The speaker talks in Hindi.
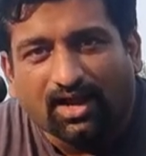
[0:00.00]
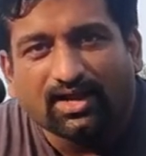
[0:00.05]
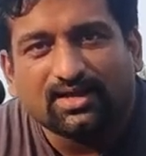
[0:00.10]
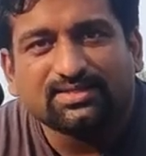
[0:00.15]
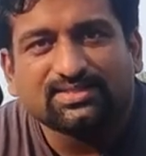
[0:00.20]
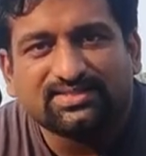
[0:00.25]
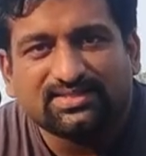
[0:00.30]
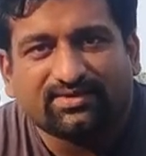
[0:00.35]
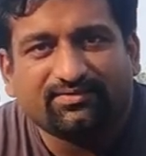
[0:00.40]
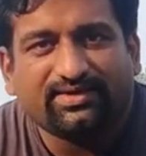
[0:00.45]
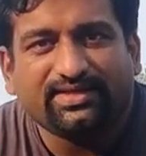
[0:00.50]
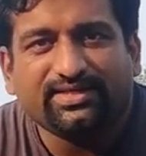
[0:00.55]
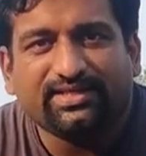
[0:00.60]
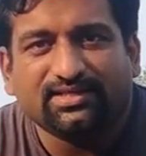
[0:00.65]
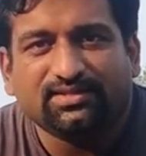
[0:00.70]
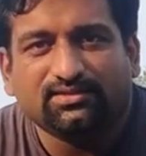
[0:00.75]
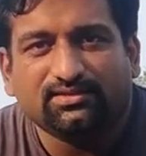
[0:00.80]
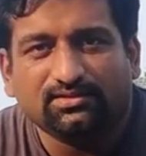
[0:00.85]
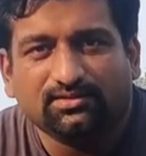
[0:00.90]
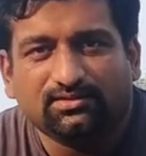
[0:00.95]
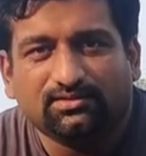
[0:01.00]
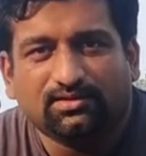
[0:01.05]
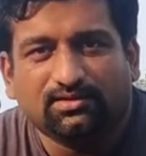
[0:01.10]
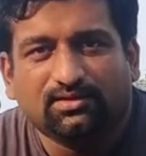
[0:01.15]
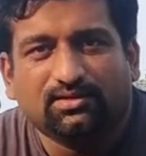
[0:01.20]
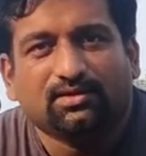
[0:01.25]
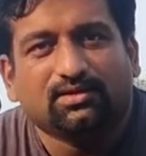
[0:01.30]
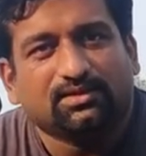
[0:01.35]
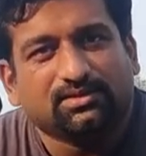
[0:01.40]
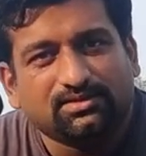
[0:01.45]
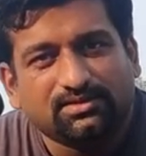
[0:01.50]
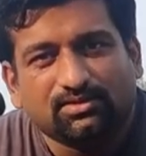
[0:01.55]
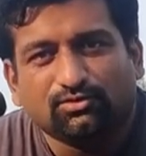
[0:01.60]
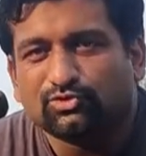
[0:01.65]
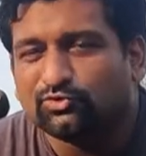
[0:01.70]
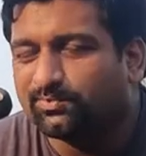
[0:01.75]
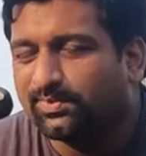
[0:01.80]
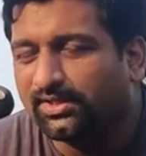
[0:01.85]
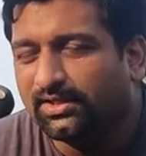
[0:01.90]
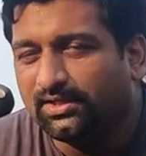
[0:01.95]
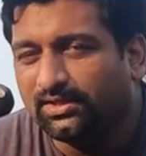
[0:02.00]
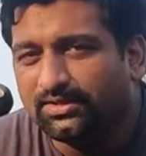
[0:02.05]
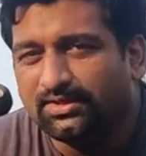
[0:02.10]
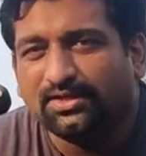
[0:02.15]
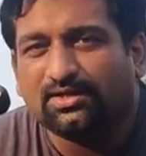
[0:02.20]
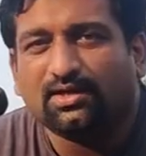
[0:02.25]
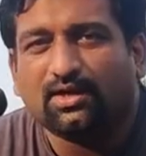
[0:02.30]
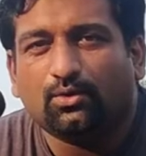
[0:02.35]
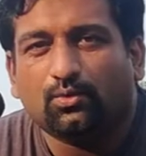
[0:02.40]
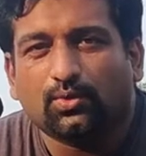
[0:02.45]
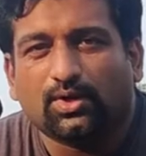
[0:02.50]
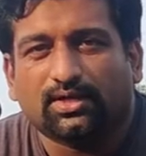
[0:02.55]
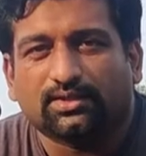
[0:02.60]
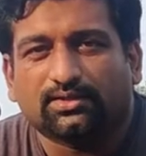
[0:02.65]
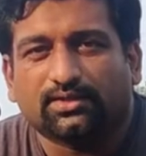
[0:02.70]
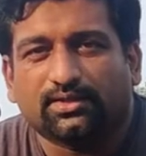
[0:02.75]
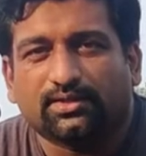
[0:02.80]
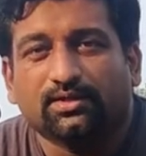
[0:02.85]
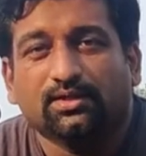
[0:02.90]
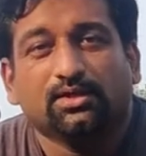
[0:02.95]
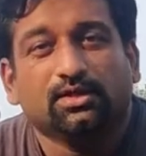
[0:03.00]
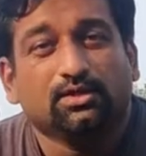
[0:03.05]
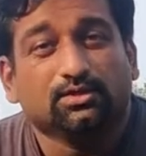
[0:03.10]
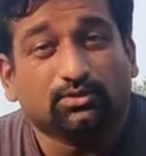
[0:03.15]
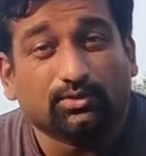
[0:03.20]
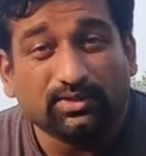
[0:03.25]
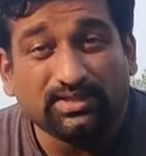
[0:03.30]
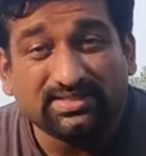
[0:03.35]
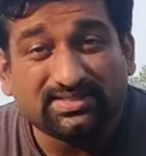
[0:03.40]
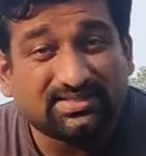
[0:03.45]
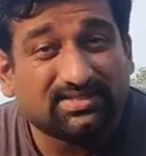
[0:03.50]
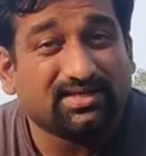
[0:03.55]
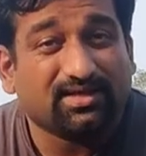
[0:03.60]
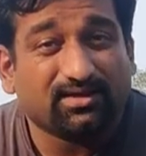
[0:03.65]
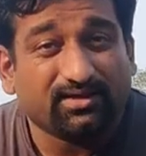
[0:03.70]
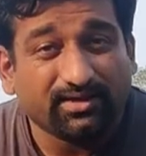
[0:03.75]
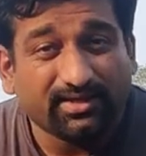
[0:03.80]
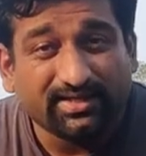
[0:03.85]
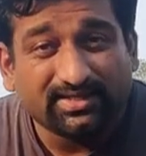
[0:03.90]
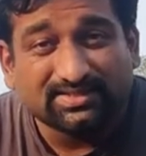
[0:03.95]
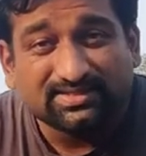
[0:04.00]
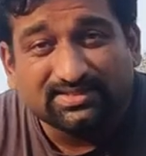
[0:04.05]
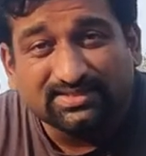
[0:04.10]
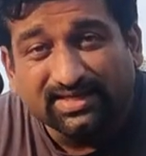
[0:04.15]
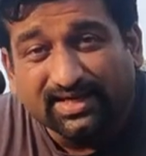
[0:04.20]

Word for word: आर सेवनटीन ये उस पर लिखा हुआ आता है इसका एग्जैक्टली